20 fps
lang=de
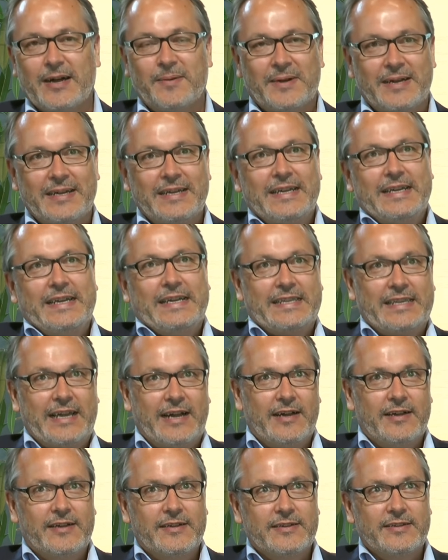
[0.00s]
Aber
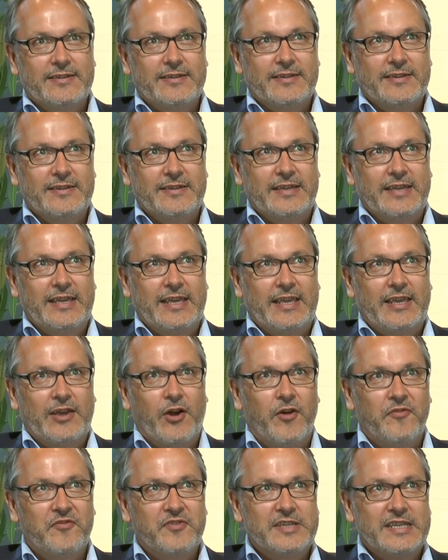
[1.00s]
ja, äh,
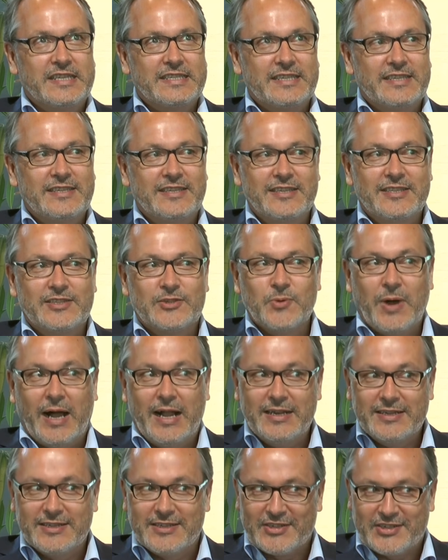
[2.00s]
ich hoffe, dass ich nicht zu
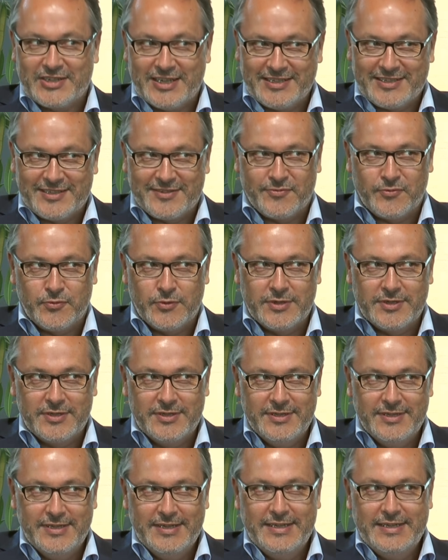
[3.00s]
alt geschätzt
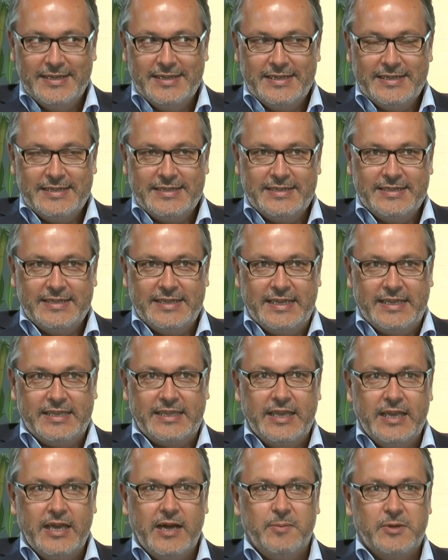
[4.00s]
wurde. Äh, ich
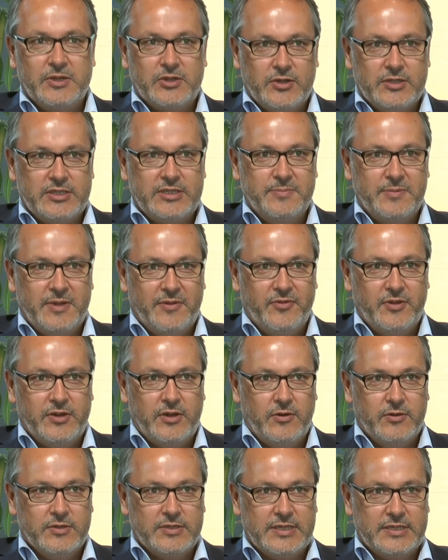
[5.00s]
gehe aber trotzdem davon
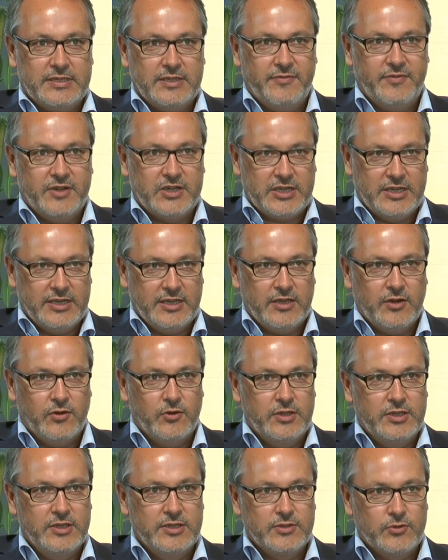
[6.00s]
aus, dass ich wahrscheinlich
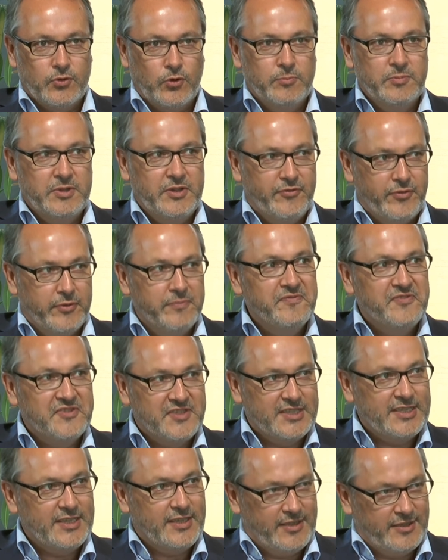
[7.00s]
auch hier so um die
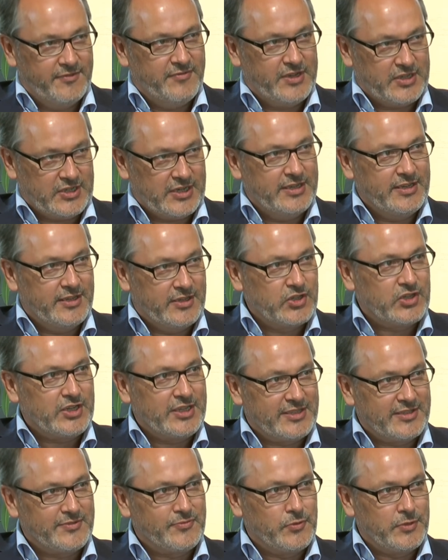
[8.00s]
50 wahrscheinlich
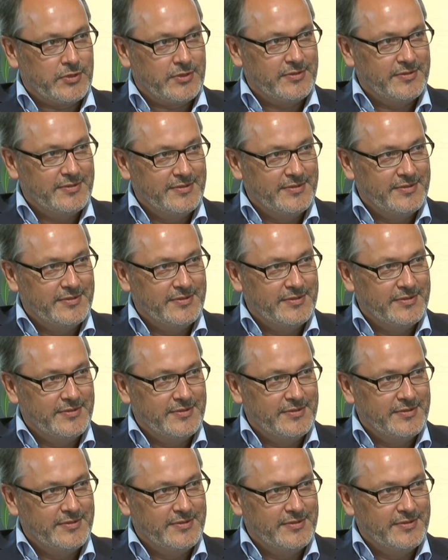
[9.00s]
geschätzt wurde.